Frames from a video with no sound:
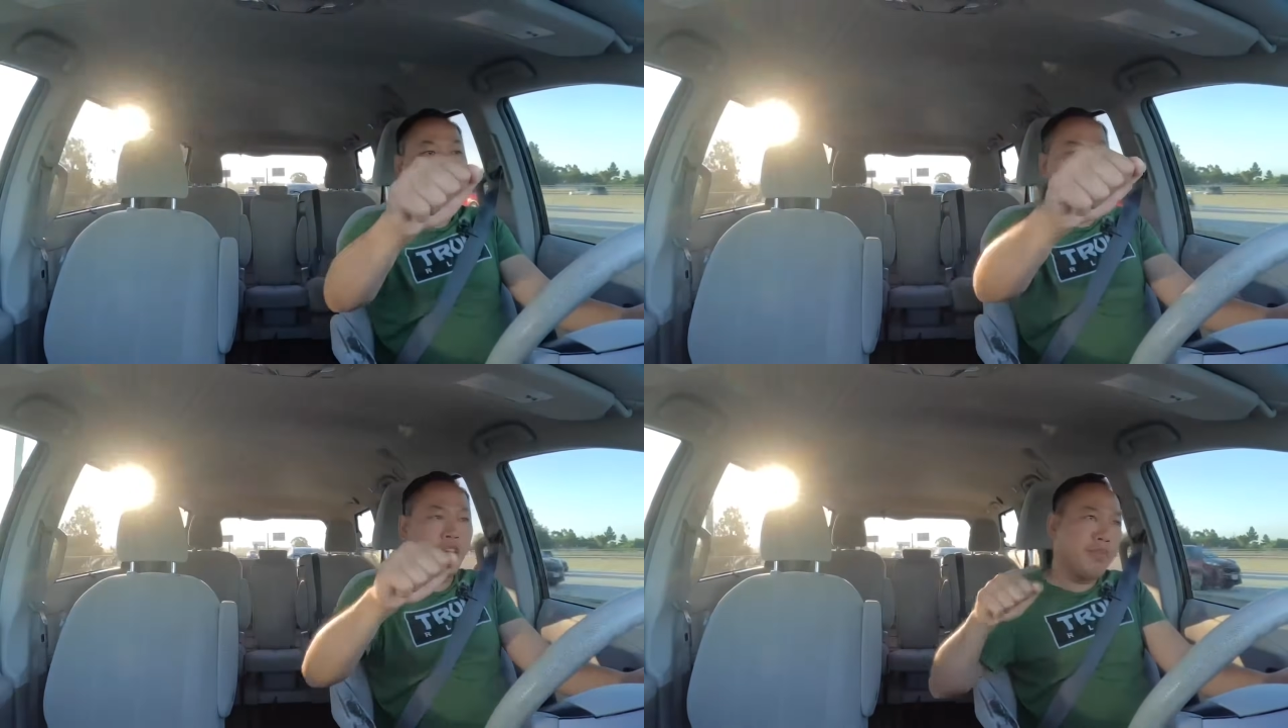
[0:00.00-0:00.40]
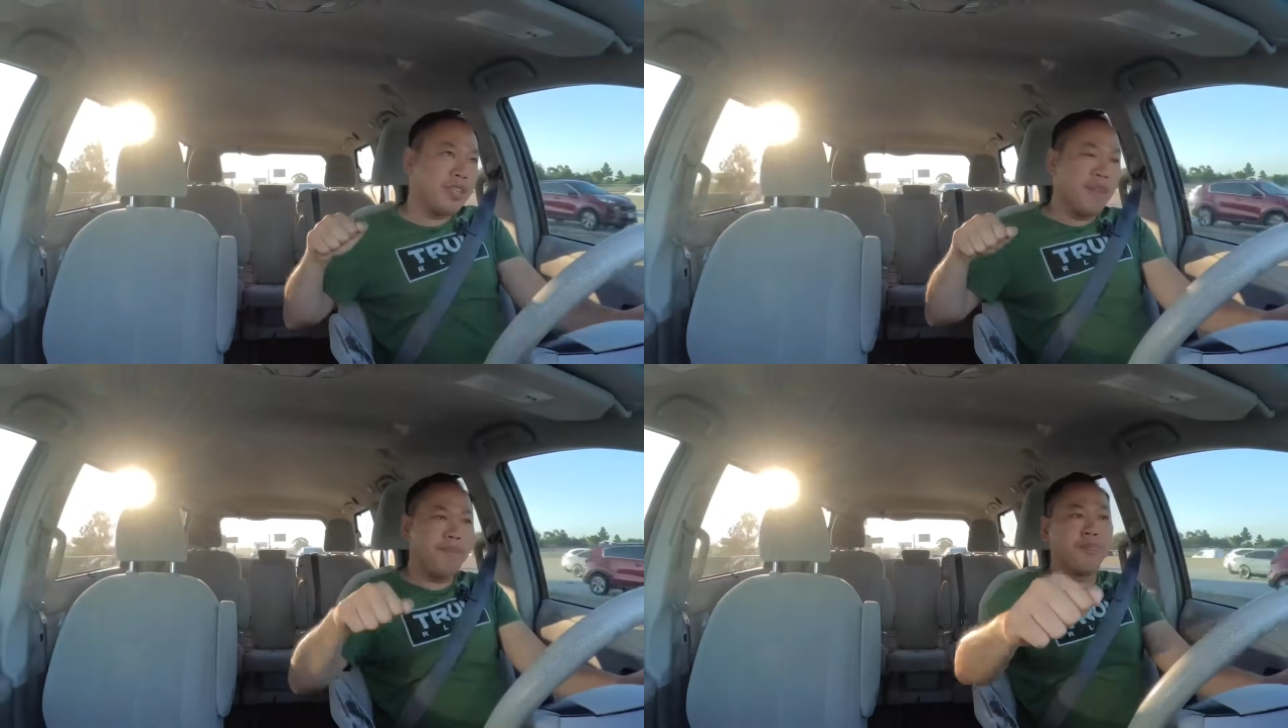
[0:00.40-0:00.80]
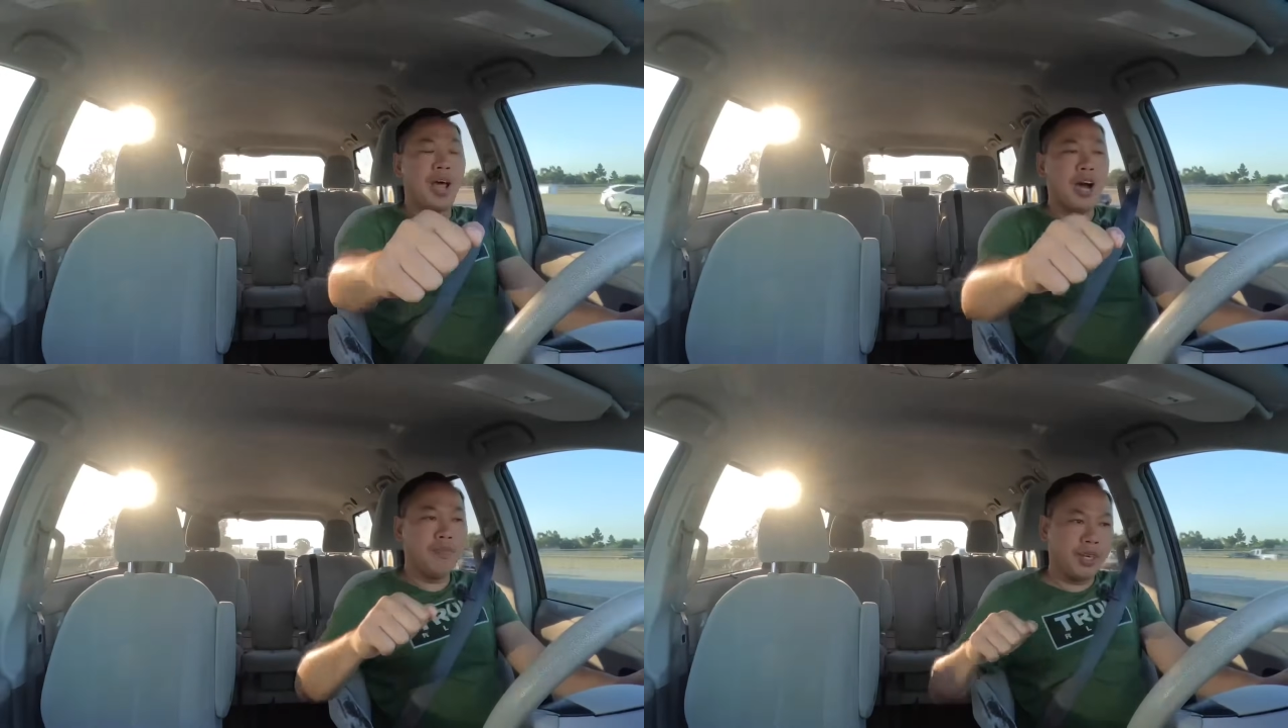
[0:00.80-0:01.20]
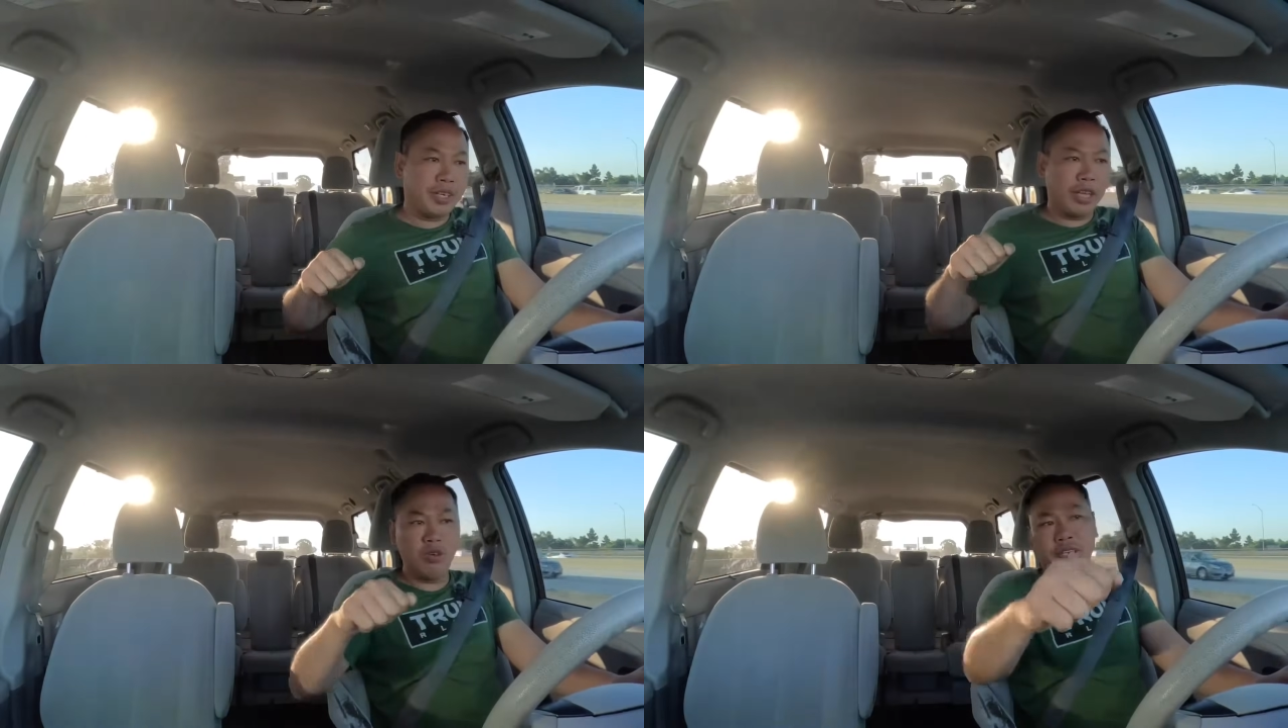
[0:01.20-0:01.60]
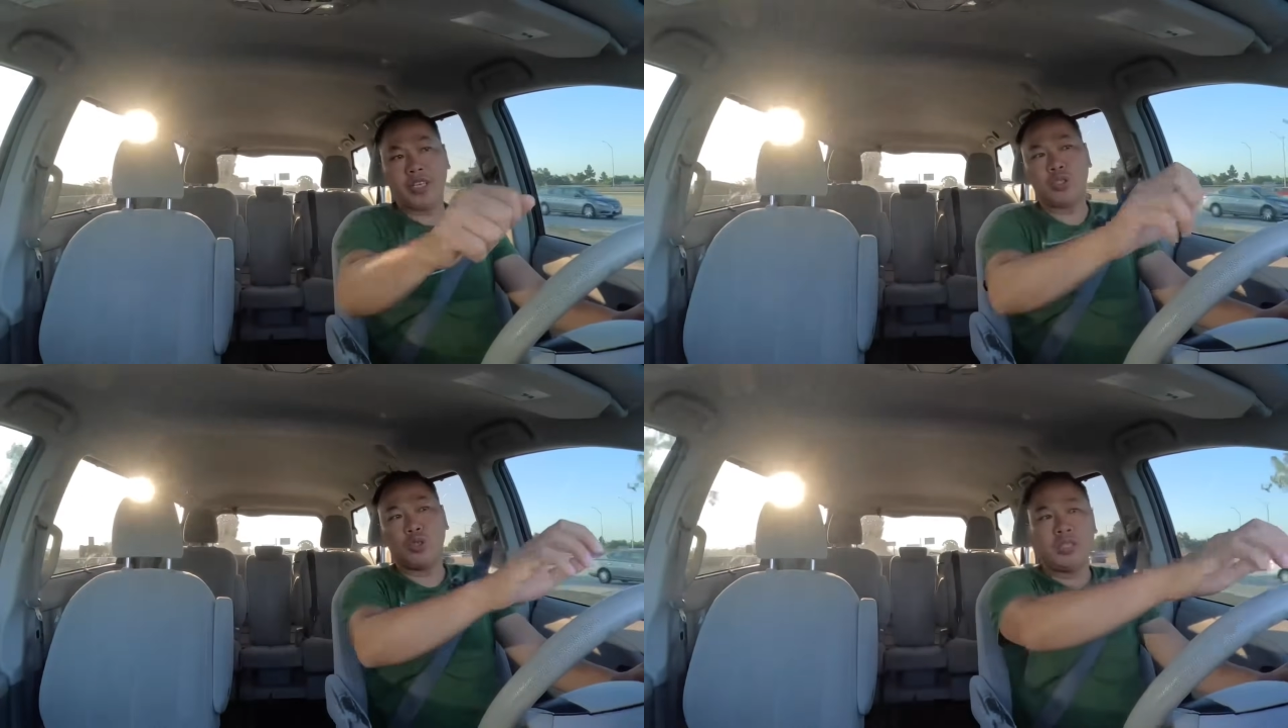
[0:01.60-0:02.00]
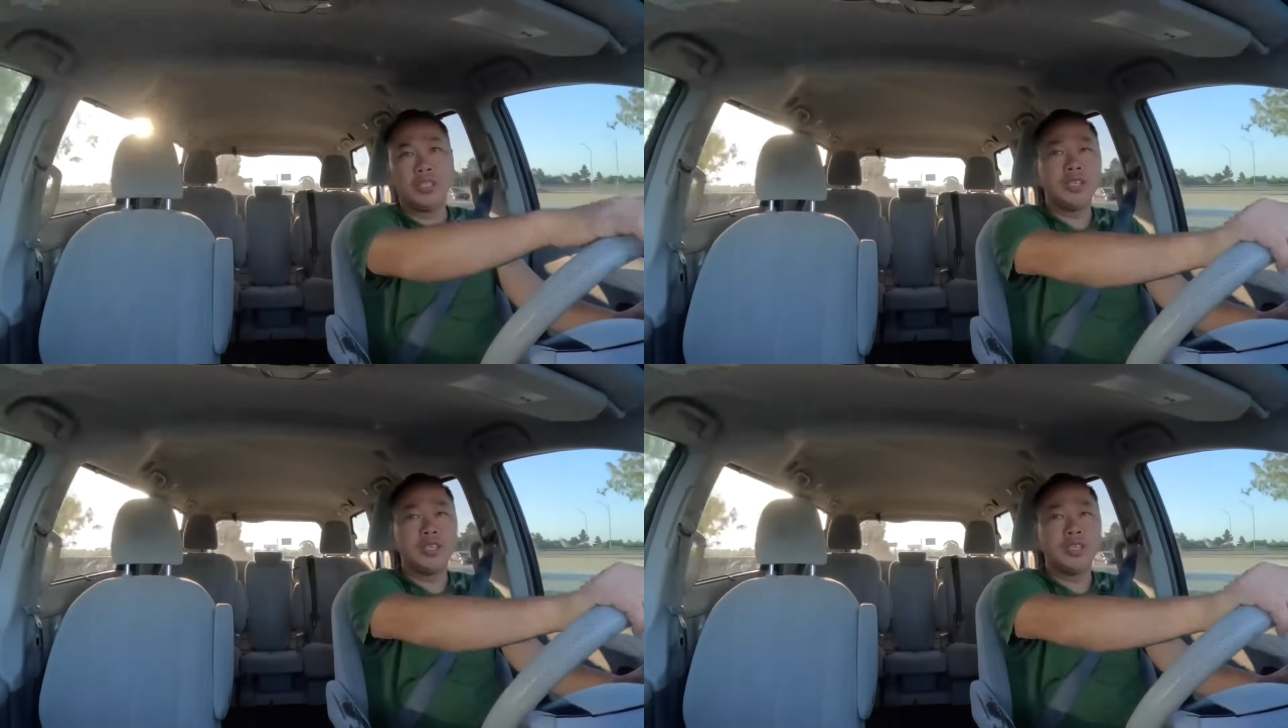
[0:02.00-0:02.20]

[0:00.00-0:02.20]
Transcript: để mà giúp đỡ mình kéo lên kéo xuống